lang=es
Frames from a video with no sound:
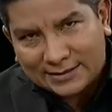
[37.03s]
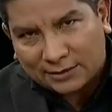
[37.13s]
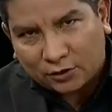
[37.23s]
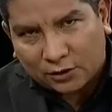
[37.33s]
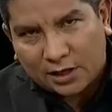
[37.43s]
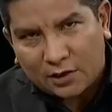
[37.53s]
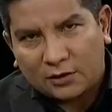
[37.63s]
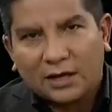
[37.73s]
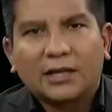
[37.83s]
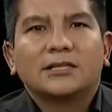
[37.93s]
en ese
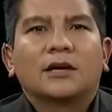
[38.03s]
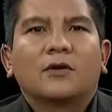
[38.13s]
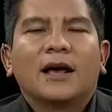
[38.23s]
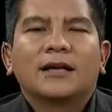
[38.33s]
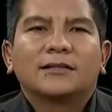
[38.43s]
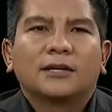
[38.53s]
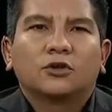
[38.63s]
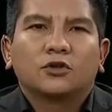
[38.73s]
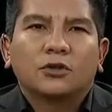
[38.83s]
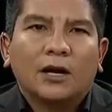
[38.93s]
torneo del que echaron
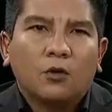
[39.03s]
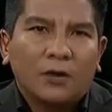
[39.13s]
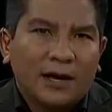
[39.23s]
a Santos